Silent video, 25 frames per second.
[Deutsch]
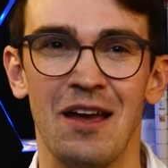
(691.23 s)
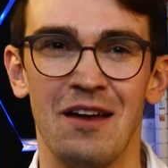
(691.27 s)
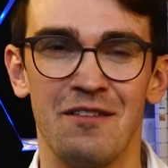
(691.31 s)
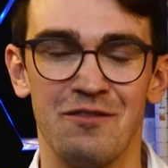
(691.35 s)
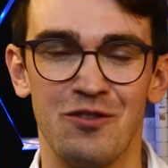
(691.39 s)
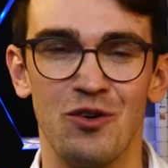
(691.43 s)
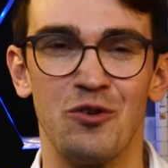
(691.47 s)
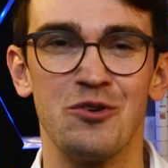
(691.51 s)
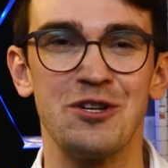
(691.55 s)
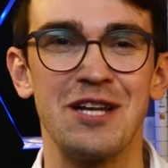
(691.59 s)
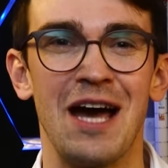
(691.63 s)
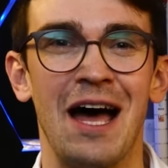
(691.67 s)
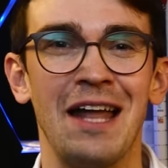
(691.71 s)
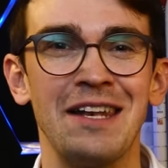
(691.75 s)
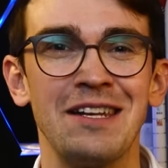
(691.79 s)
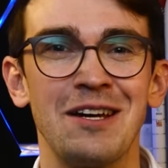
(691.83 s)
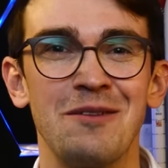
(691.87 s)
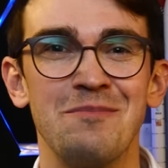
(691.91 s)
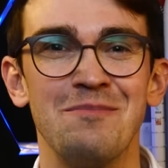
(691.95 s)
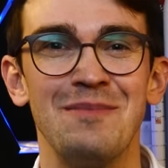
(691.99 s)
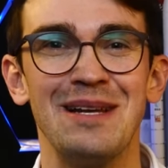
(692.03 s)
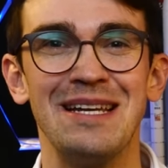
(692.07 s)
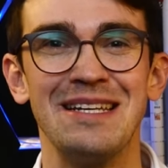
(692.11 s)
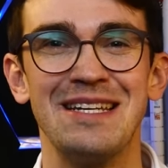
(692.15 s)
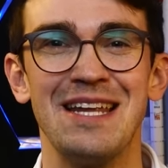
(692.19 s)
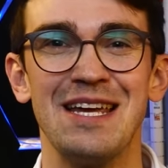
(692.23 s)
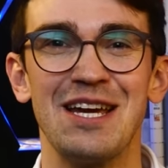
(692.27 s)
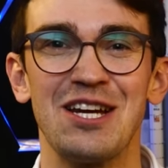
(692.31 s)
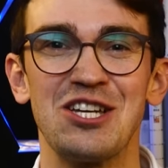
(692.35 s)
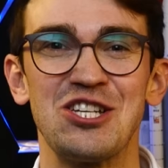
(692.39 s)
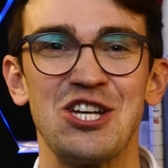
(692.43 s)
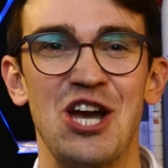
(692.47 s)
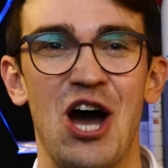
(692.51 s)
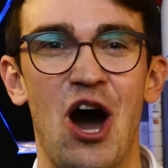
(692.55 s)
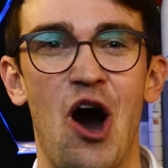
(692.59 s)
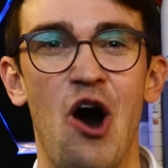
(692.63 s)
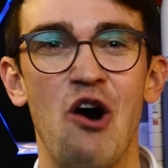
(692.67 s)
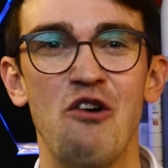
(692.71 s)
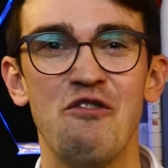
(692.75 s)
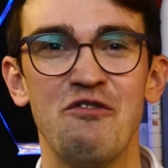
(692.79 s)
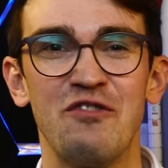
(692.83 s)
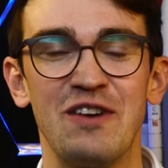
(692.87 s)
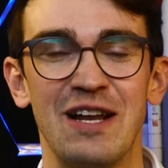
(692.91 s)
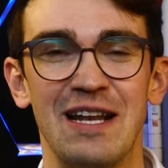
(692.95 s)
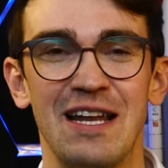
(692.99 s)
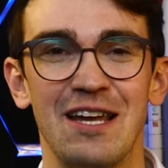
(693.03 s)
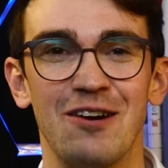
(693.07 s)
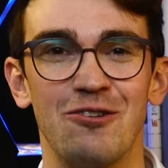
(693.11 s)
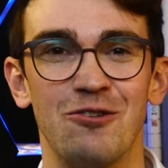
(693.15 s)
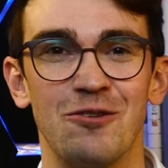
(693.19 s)
für unter anderem militärische
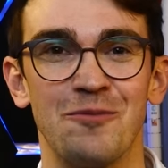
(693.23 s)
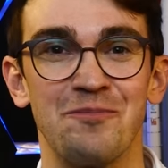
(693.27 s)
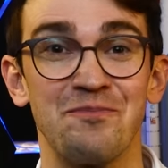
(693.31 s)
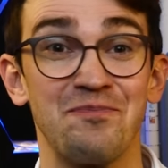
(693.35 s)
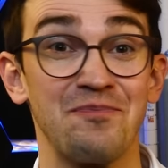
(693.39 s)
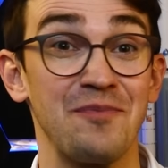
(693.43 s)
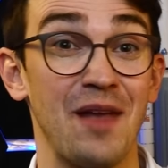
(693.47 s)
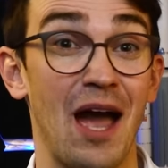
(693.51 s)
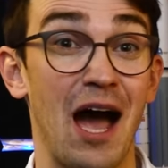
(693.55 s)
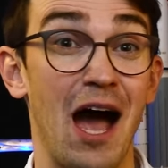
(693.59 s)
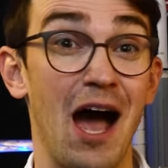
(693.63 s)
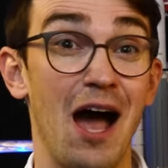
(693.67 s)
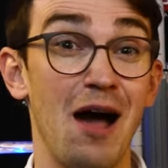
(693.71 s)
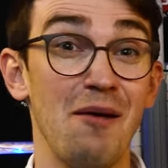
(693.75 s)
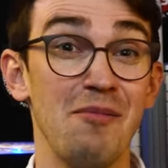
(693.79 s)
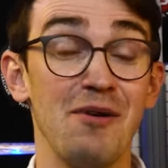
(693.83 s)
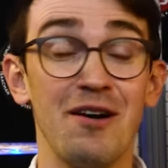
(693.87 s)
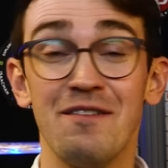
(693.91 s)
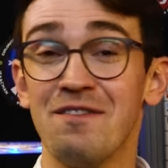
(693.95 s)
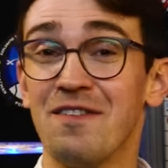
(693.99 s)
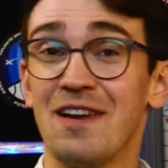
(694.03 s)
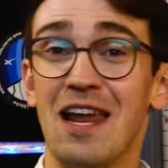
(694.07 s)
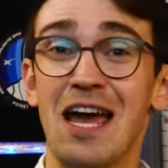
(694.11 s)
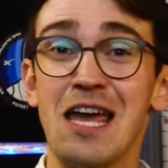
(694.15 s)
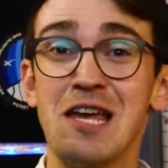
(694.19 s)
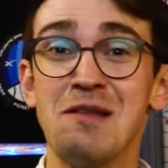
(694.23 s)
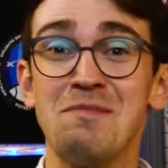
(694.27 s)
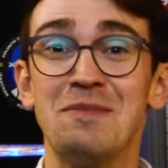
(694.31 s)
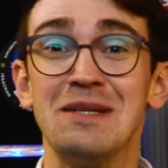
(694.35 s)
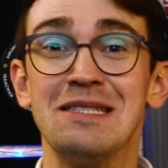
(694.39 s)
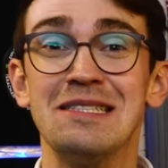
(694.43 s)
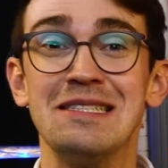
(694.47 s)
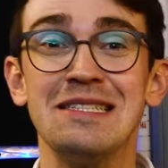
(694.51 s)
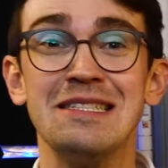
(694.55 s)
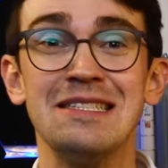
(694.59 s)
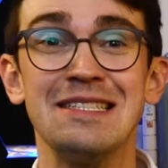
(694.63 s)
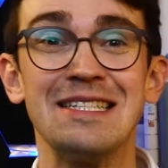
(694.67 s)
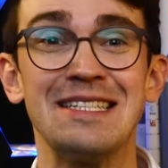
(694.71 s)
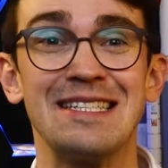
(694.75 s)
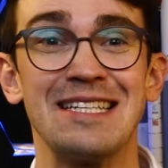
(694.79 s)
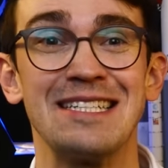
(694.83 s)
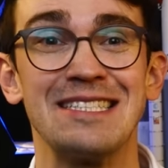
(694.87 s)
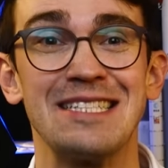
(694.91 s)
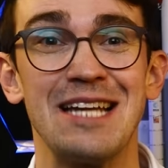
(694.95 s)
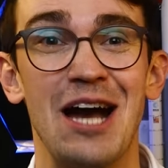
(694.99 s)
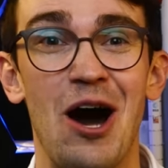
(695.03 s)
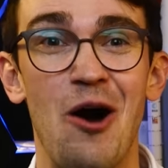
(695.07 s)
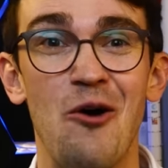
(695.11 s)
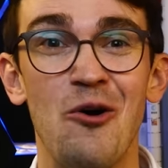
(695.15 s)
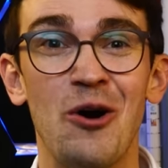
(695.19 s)
Aufklärung aber vielleicht bezieht sich das
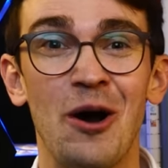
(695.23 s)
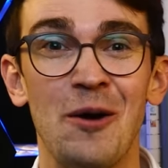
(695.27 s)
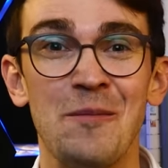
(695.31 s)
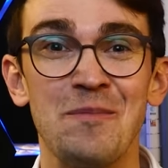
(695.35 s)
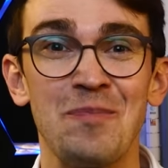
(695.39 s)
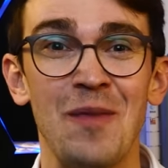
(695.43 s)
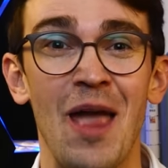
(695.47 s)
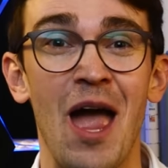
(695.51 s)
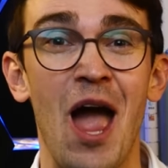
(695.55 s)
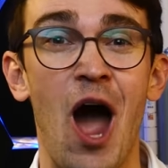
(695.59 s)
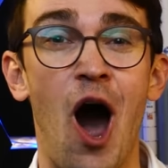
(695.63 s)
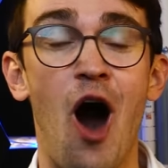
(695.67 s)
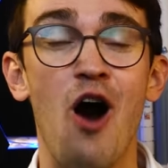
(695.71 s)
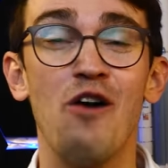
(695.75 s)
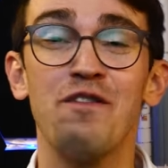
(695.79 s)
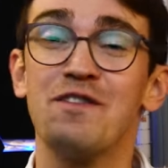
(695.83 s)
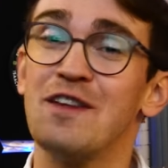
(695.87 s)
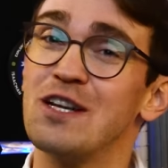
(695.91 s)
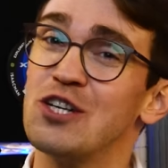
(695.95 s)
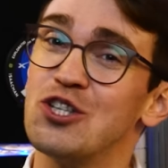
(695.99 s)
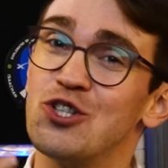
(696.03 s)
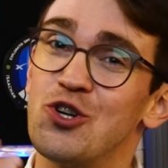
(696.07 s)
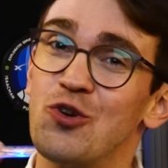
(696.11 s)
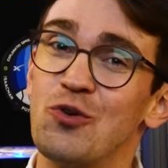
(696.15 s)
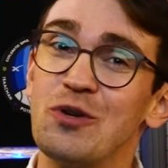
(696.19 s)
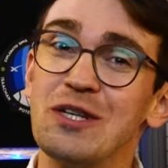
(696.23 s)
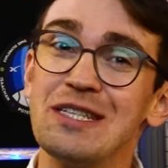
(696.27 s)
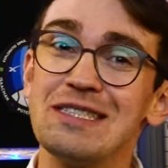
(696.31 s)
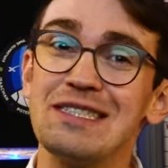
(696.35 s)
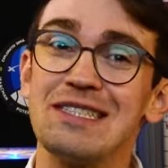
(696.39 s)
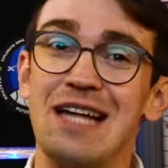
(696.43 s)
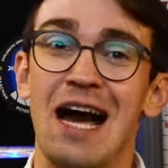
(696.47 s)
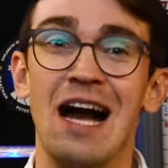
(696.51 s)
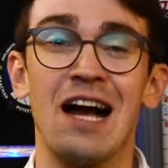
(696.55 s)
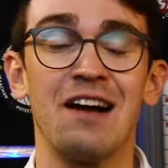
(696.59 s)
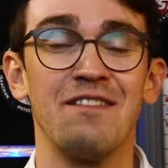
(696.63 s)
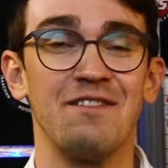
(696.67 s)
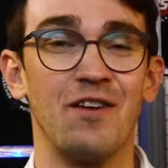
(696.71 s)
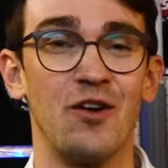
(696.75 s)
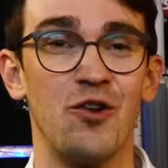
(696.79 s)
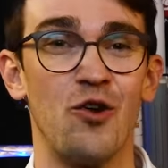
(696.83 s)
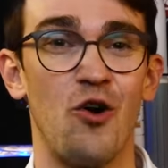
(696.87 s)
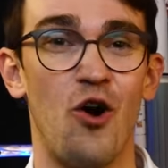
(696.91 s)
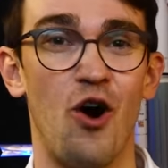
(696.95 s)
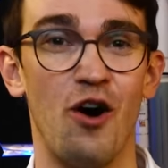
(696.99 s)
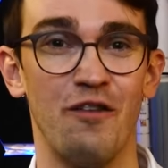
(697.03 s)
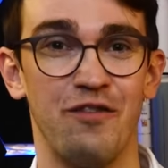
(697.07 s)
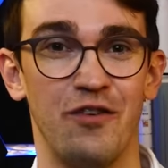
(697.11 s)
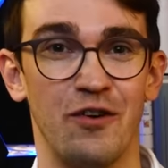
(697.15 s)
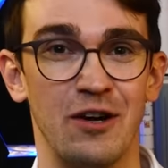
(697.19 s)
ja auch auf den schönen Gesang von
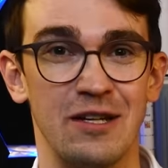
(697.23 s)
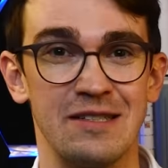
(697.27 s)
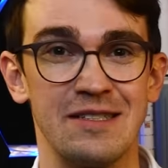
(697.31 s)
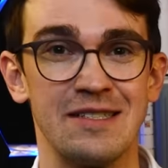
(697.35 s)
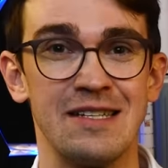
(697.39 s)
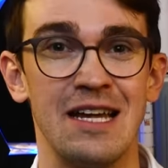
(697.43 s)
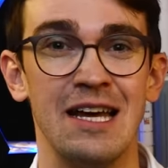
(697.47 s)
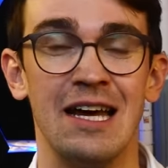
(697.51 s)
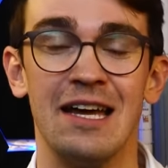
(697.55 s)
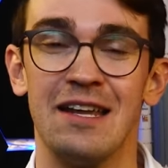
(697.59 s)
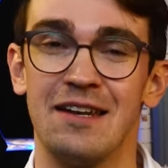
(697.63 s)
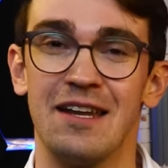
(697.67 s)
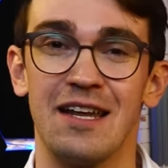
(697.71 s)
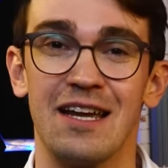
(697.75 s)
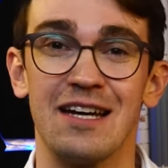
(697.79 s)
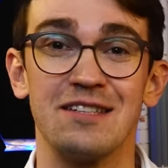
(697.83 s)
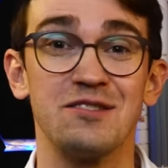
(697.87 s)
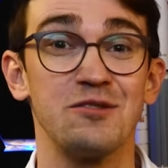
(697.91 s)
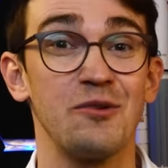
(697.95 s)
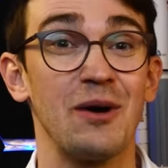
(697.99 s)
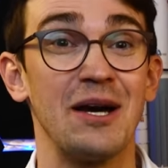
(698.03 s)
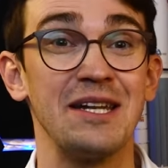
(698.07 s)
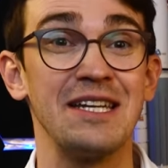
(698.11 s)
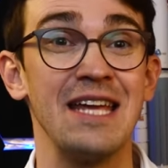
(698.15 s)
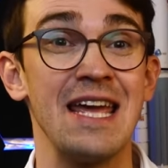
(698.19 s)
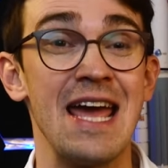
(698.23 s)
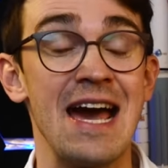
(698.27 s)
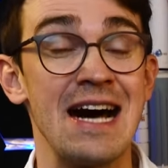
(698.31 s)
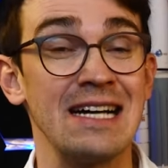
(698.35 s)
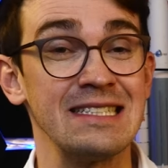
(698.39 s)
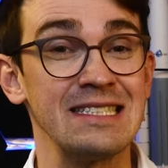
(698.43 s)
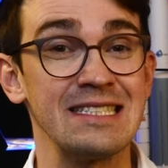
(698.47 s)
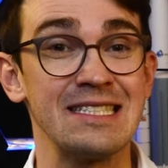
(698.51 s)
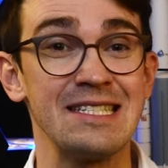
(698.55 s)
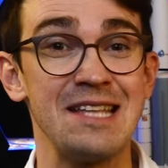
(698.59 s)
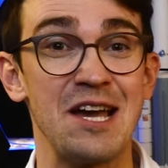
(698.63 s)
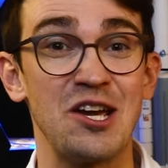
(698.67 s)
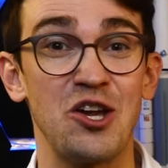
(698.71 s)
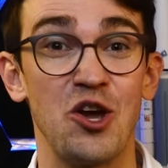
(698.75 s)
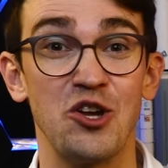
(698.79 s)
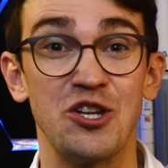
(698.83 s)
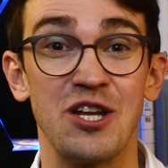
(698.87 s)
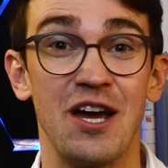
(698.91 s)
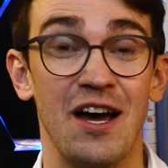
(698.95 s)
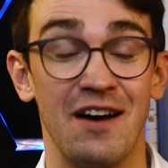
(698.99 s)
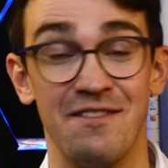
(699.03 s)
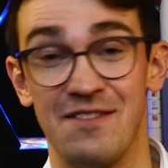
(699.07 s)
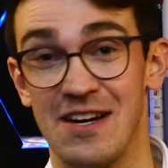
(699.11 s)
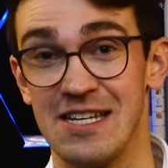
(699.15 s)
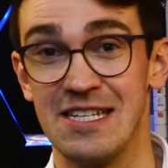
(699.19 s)
Orpheus, der ja sogar die Herzen der Götter
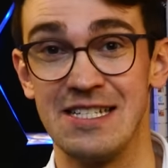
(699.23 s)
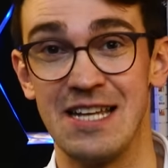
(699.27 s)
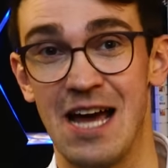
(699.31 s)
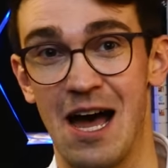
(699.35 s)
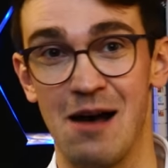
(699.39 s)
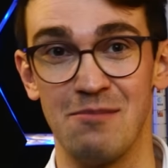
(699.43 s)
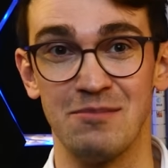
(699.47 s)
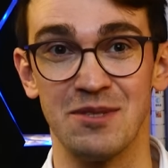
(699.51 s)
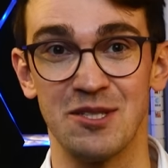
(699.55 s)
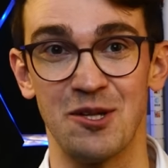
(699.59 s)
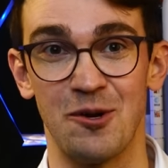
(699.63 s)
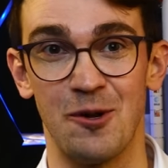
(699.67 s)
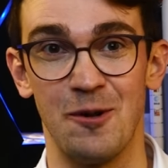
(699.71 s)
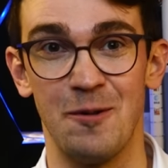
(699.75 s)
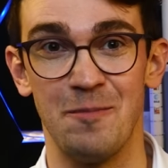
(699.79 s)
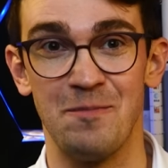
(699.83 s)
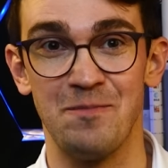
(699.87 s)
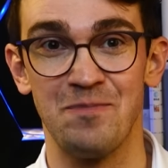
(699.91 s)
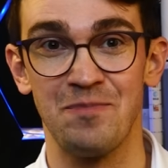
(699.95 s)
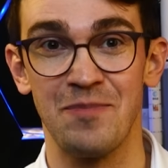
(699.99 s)
erweicht haben soll.